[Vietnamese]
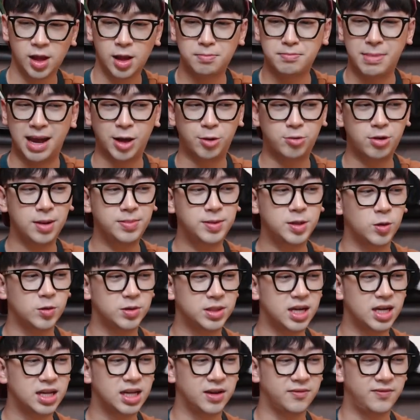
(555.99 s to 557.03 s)
bánh crepe sầu
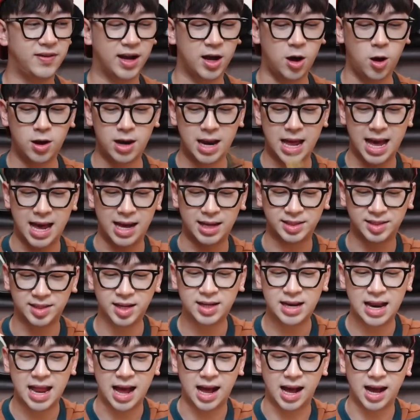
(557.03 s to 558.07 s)
riêng thì phải gọi là
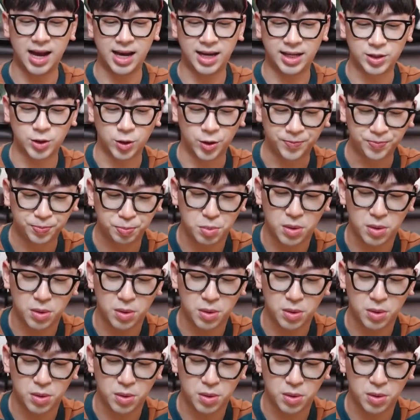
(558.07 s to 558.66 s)
rất là ngậy rồi